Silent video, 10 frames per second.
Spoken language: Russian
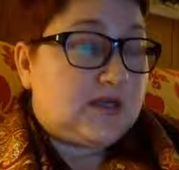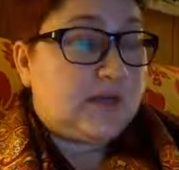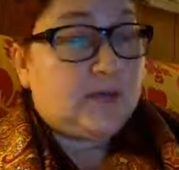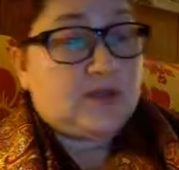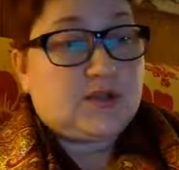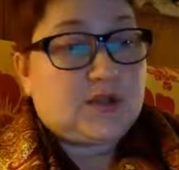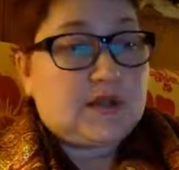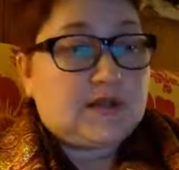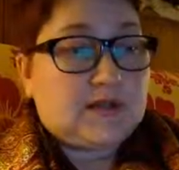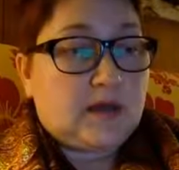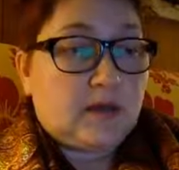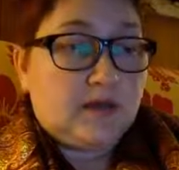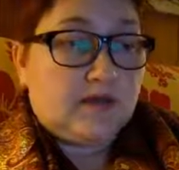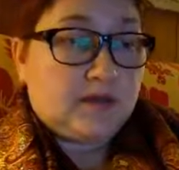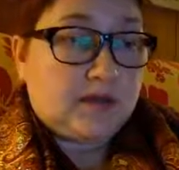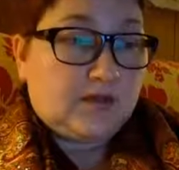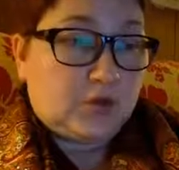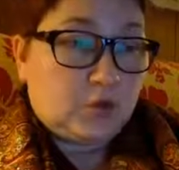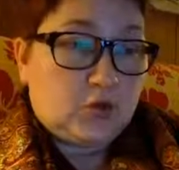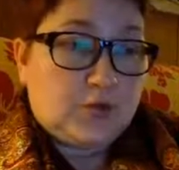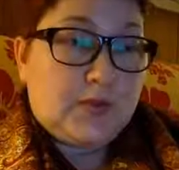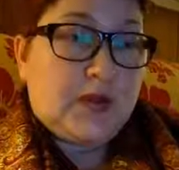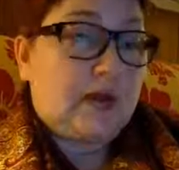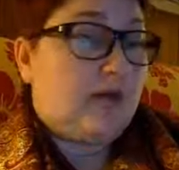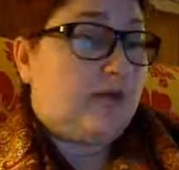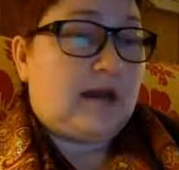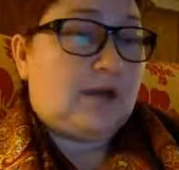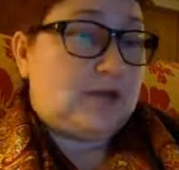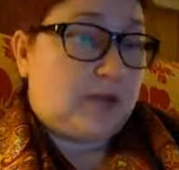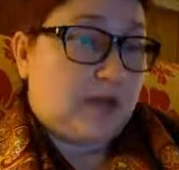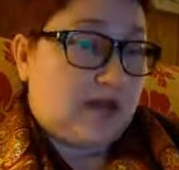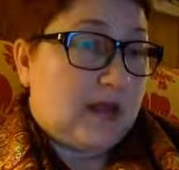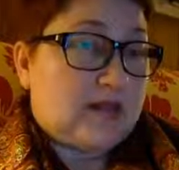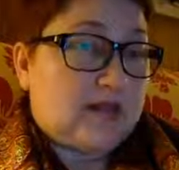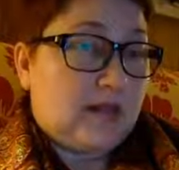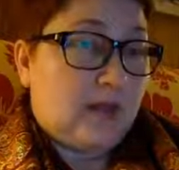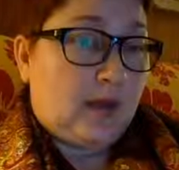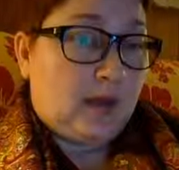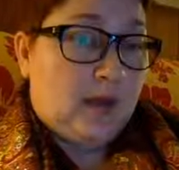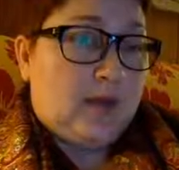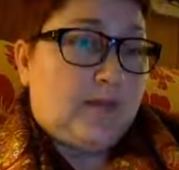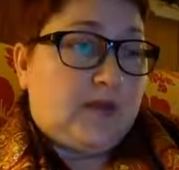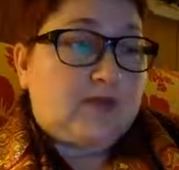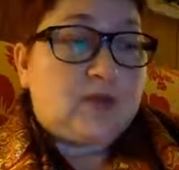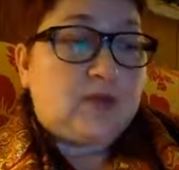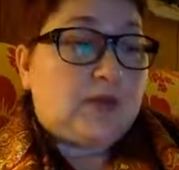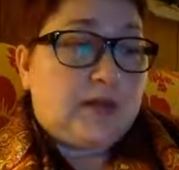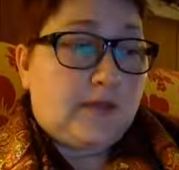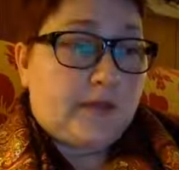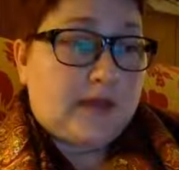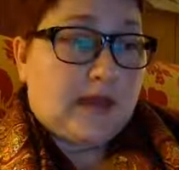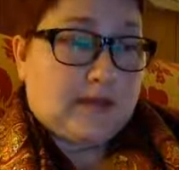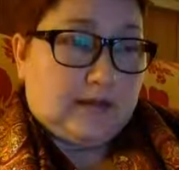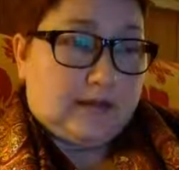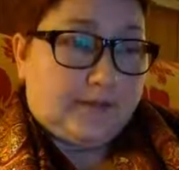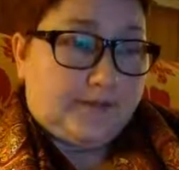или бесчестие, они верны в дружбе или являются предателями. И все это нам понятно.